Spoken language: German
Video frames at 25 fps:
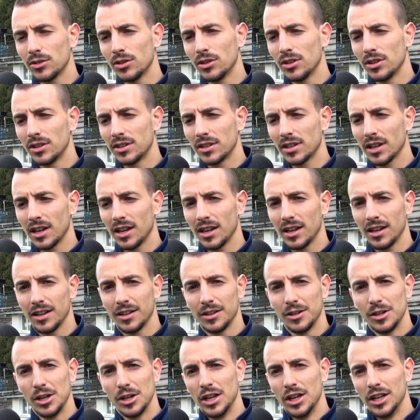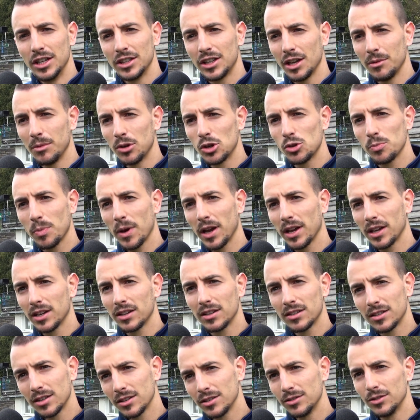Und äh,
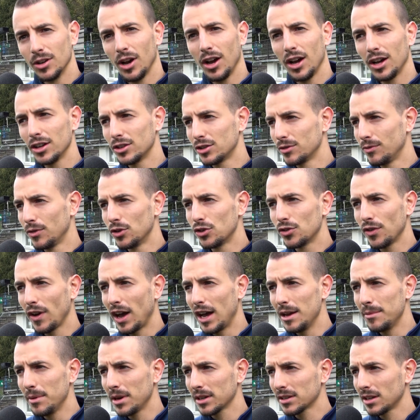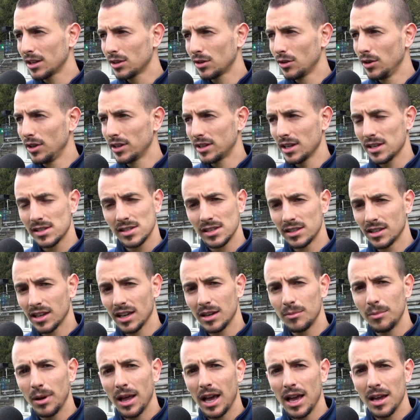dementsprechend, ja, ich wünsche Freiberg natürlich, dass sie
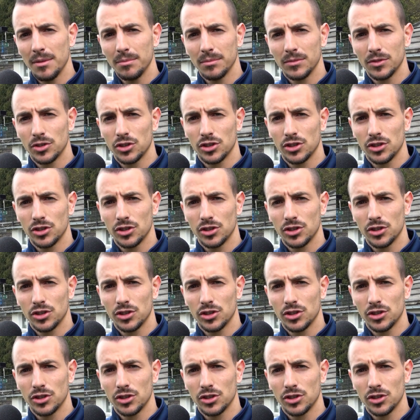drin bleiben.